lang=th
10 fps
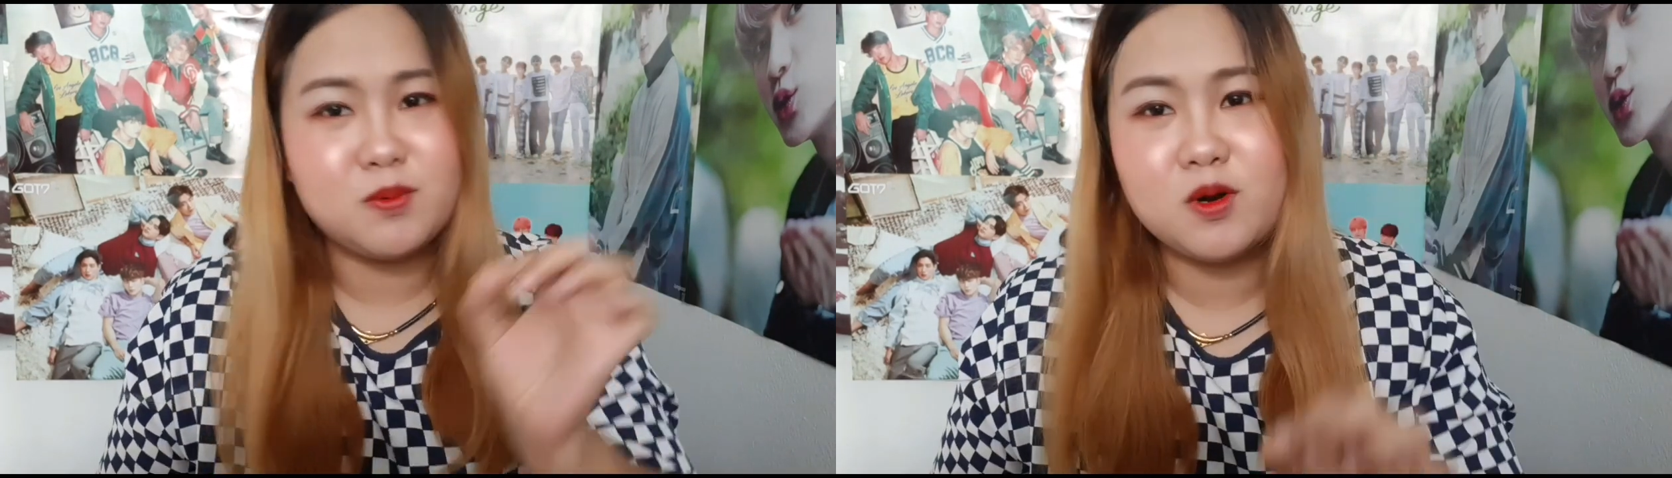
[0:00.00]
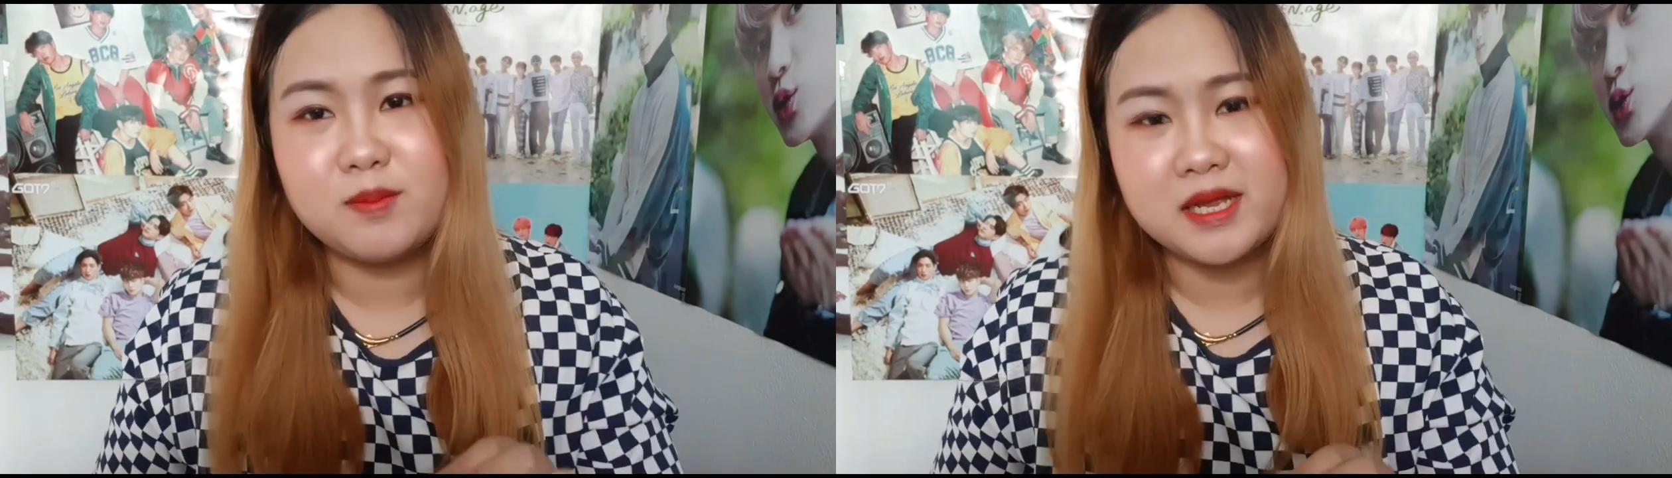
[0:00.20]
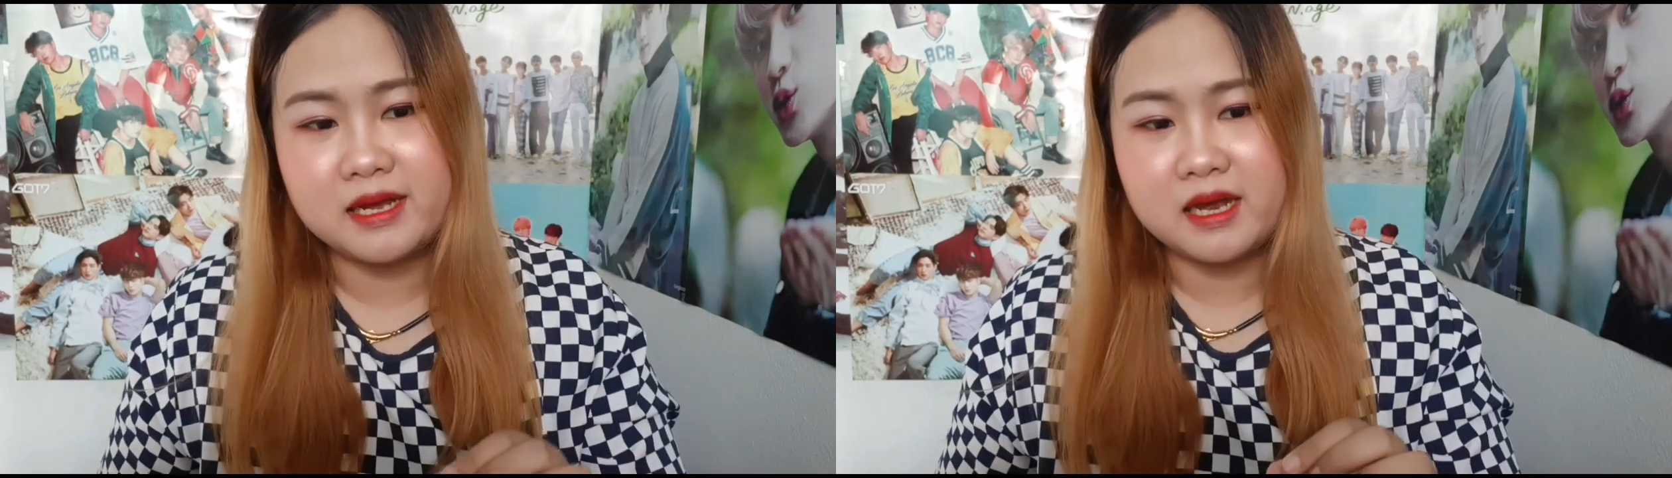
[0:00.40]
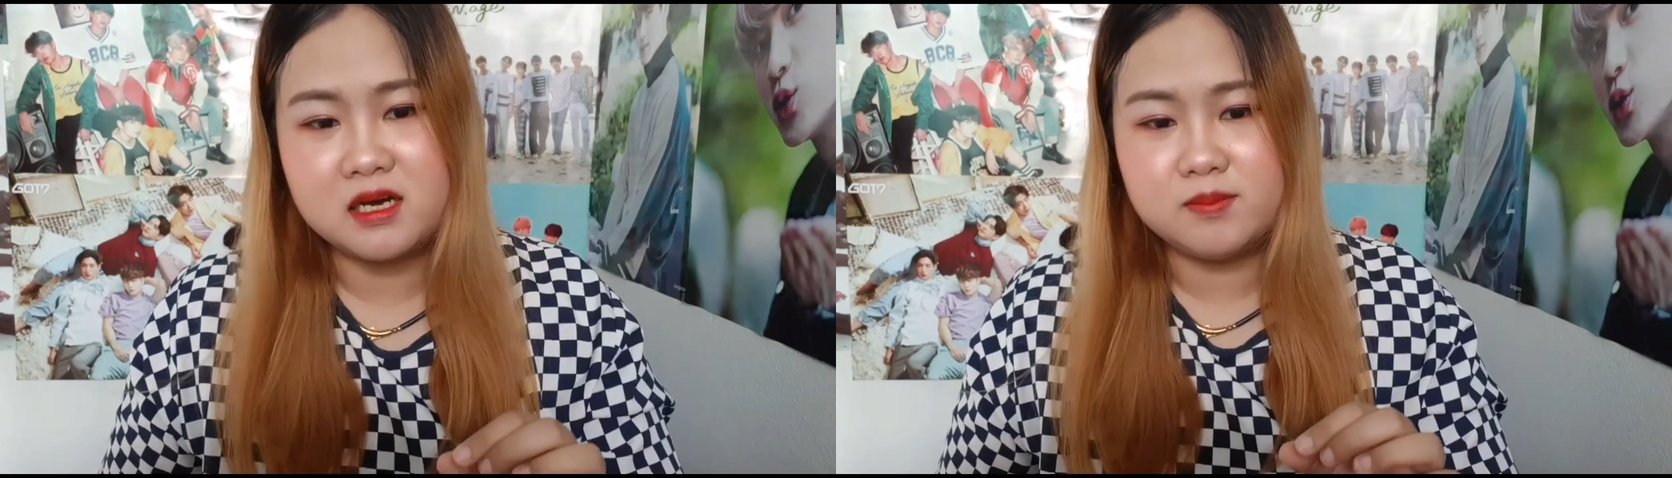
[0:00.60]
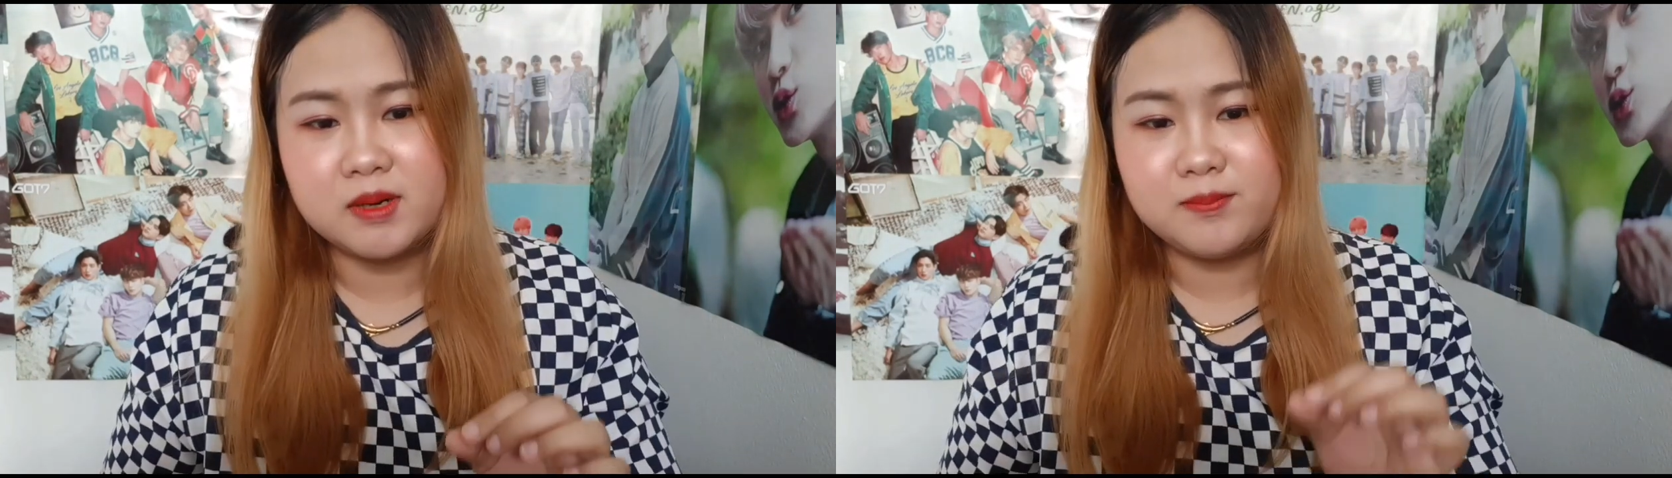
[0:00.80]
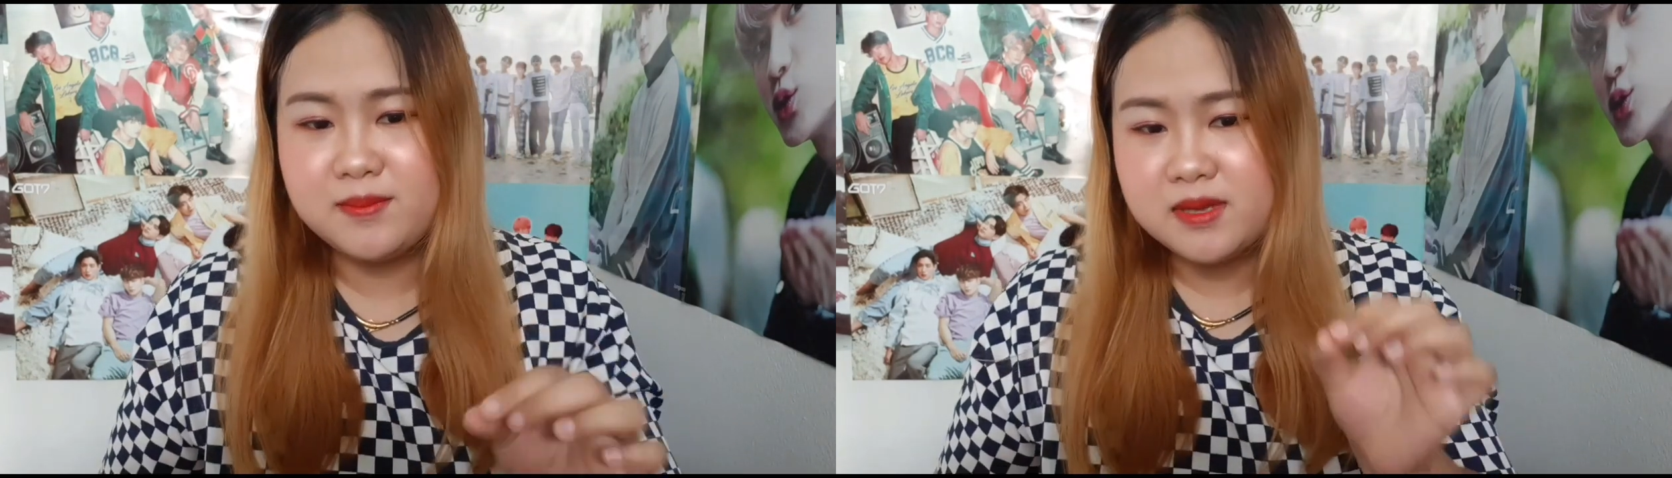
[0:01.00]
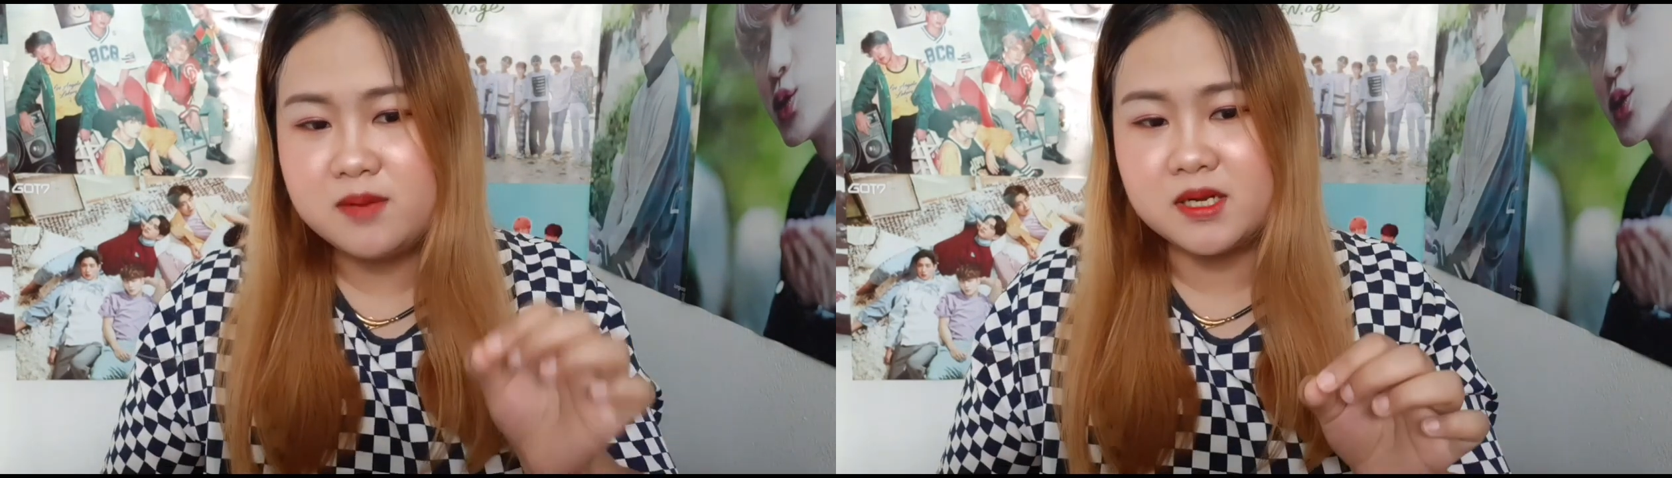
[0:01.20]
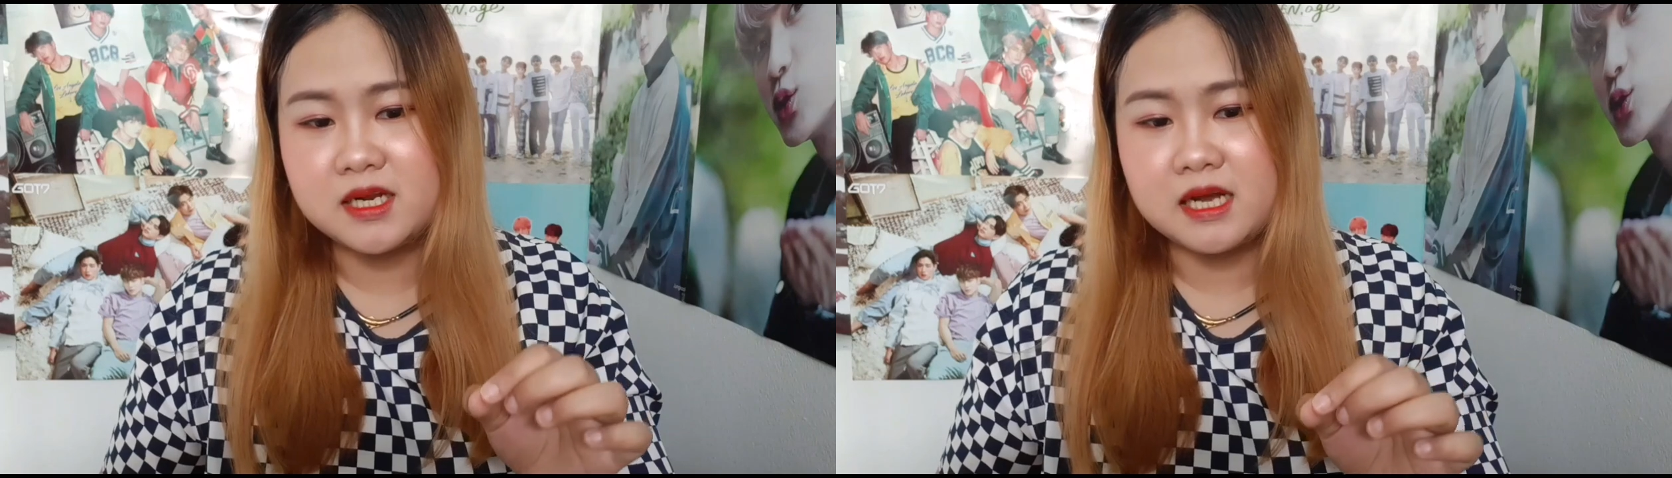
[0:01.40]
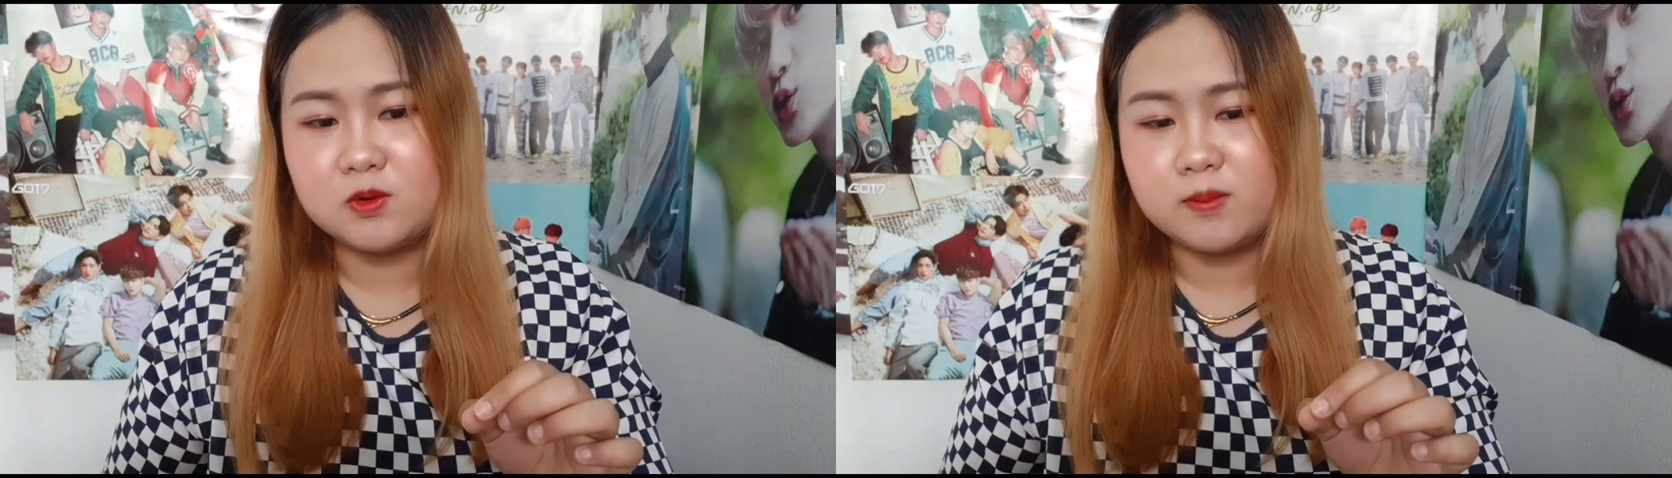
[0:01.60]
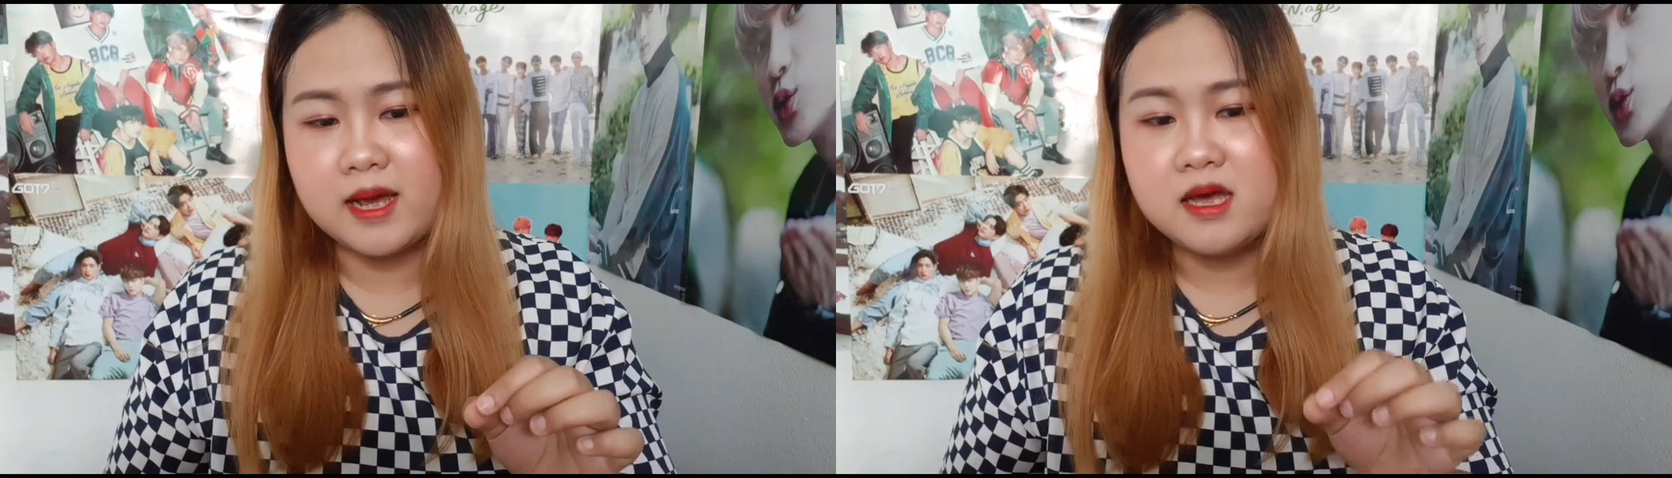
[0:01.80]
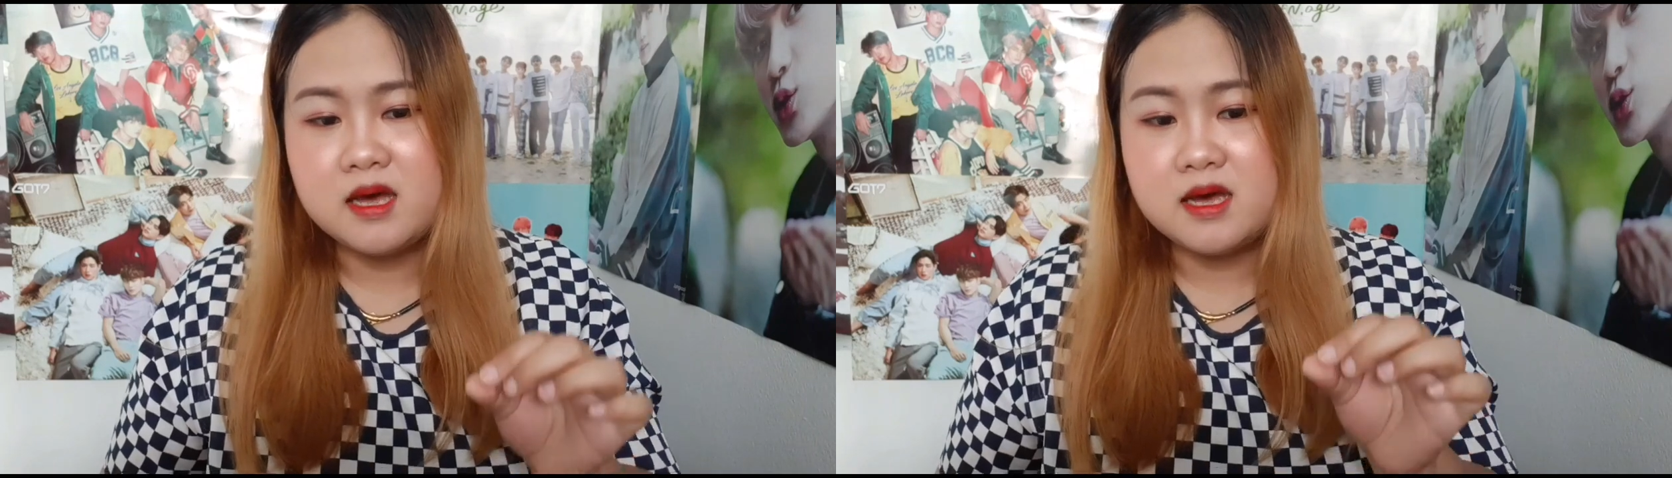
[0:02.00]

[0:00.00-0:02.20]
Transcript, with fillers: พูดออกมายังไงคือมันมี่มี่เหมือนกันถูกไหม